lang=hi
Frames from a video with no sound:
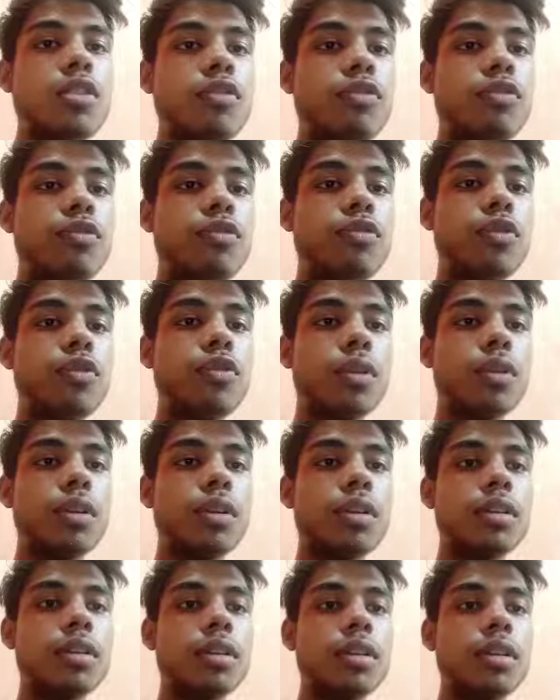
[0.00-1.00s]
फोर
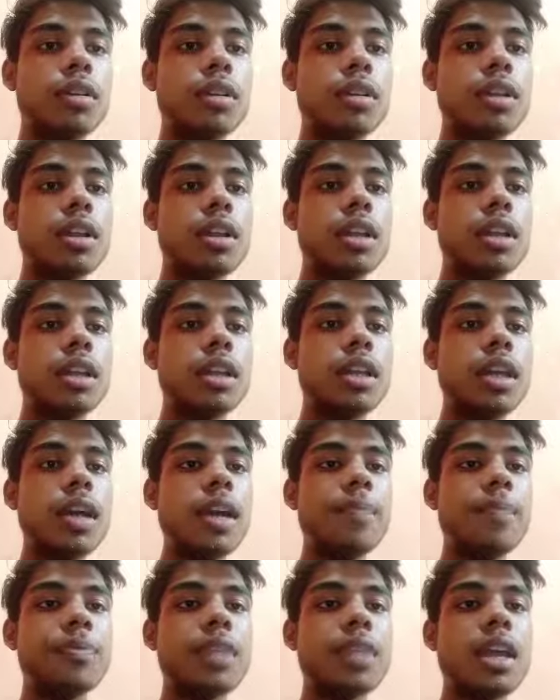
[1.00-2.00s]
ठीक है
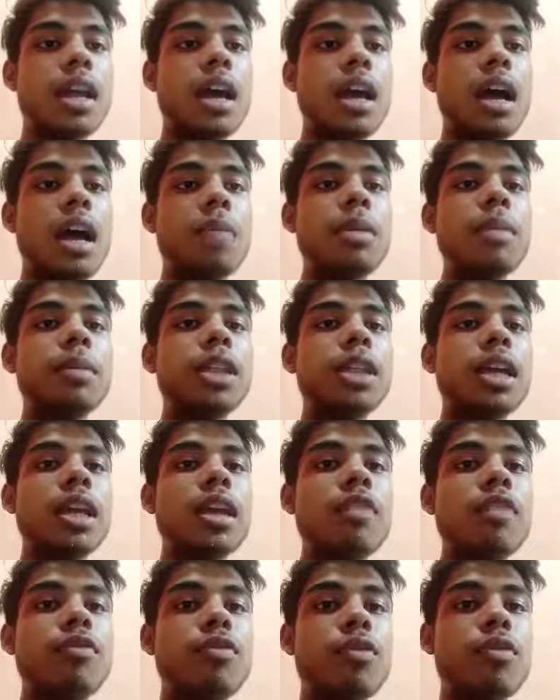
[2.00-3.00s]
अब ये बताइए
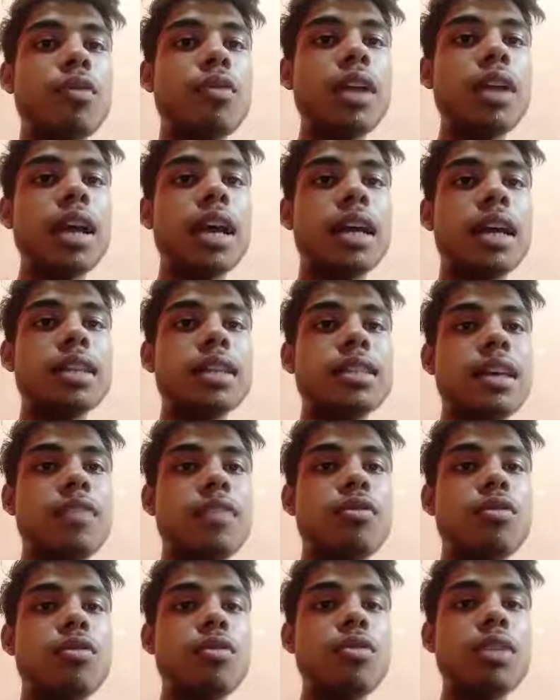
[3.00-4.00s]
फोर एक्स है
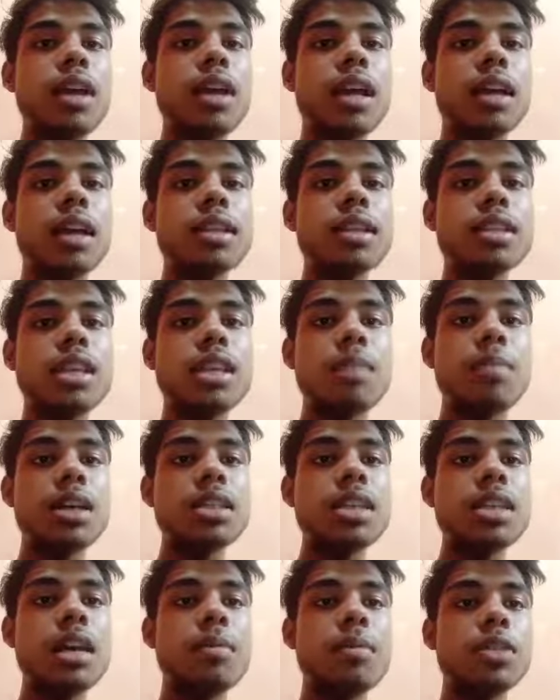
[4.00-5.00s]
फोर एक्स के
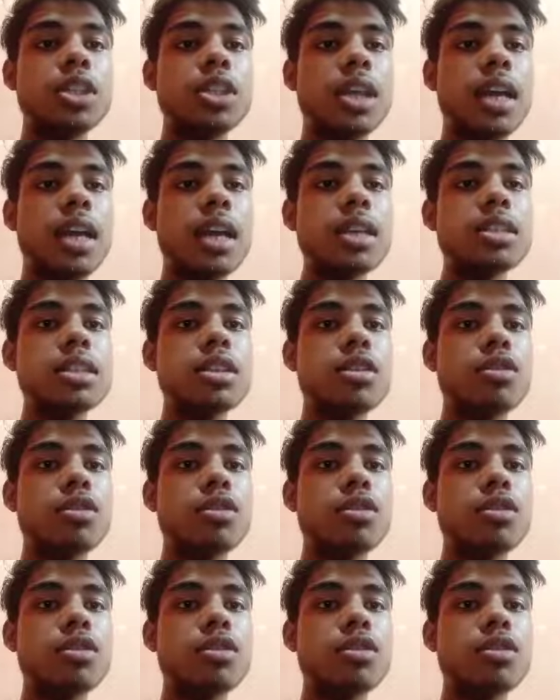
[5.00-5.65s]
पास क्या बचा एक्स